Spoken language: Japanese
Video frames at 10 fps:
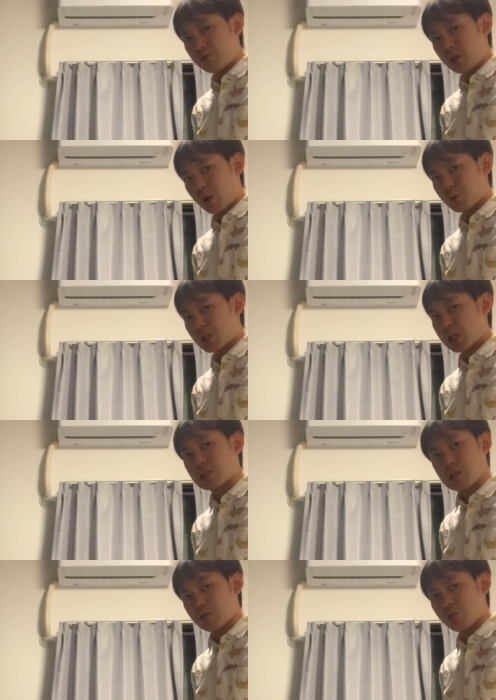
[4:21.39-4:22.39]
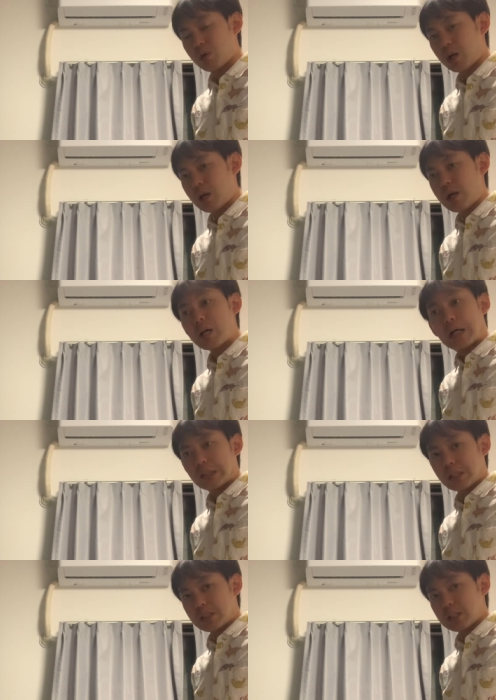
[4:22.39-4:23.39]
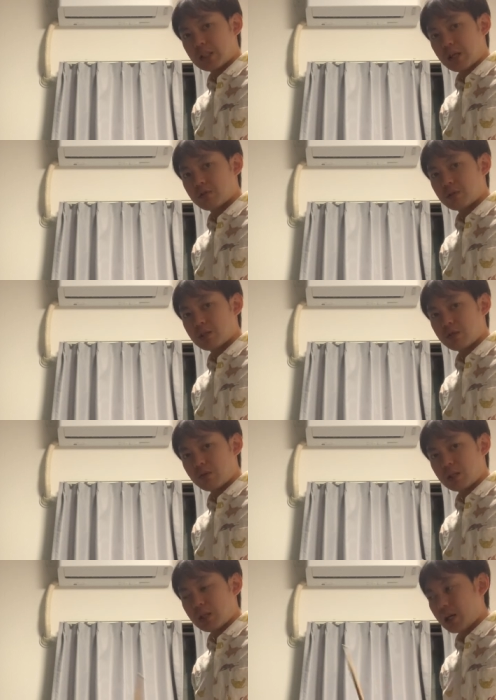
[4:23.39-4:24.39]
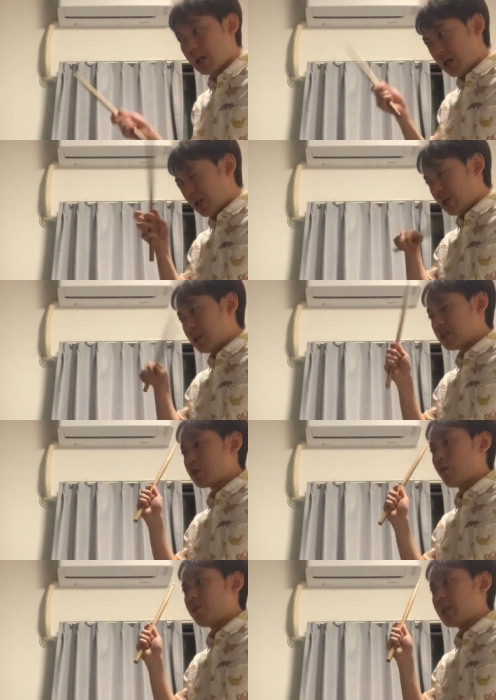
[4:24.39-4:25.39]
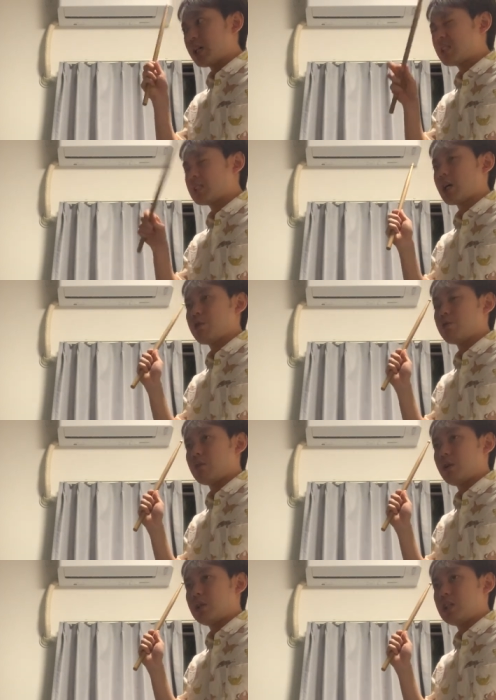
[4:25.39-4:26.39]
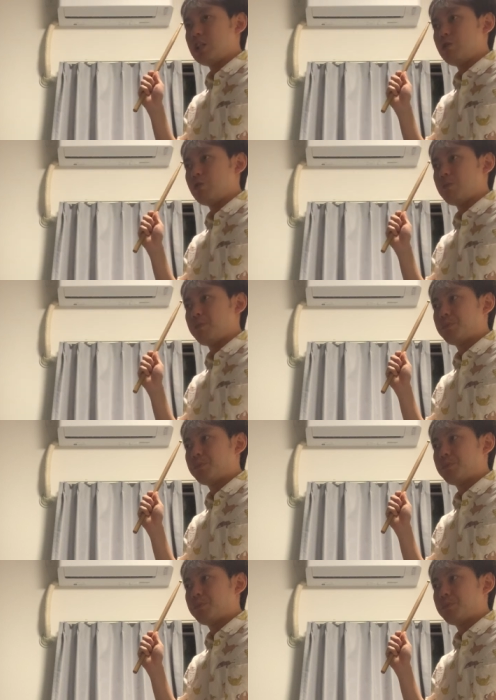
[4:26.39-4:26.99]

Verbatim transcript: ぐらいを刺してるような形になるんですよね。で、そうなっちゃう理由